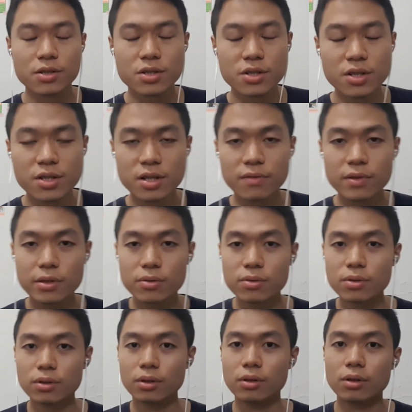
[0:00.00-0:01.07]
j'ai déjà vécu
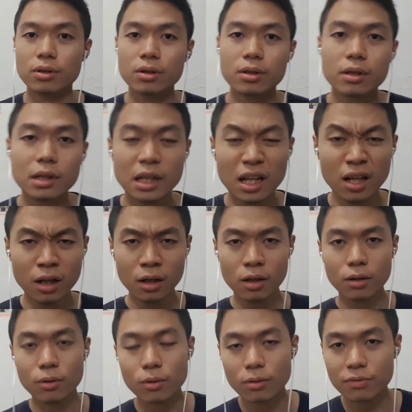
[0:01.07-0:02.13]

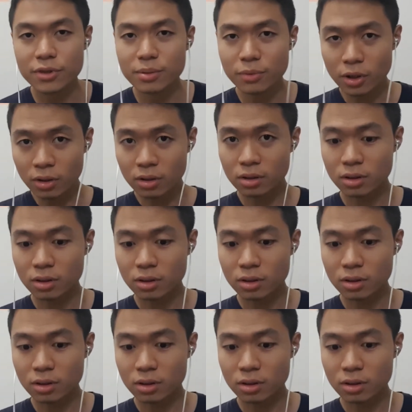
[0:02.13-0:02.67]
le confinement,